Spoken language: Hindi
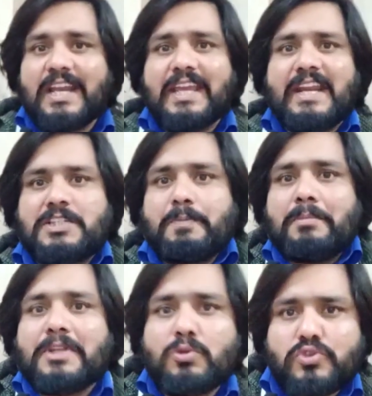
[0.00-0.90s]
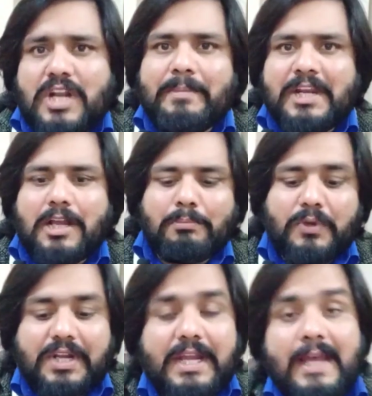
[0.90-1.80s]
की रेसिपी में दूसरा मेन
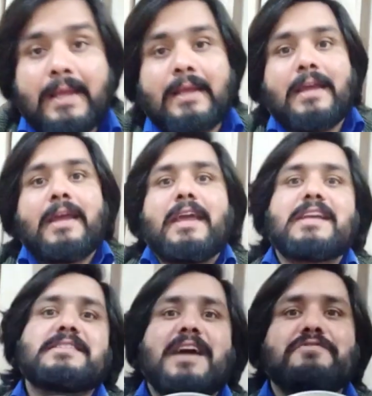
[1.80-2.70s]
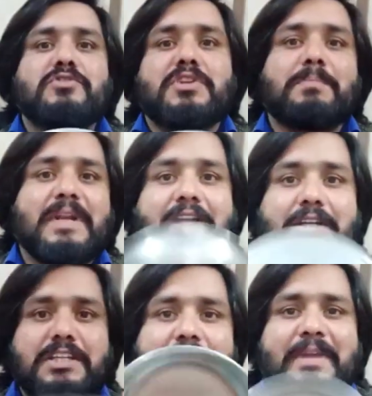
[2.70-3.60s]
कंपोनेंट है एक साफ सुथरी प्लेट
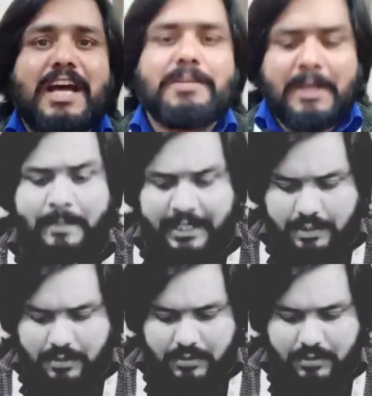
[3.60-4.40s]
ये मेरे हाथ में एक प्लेट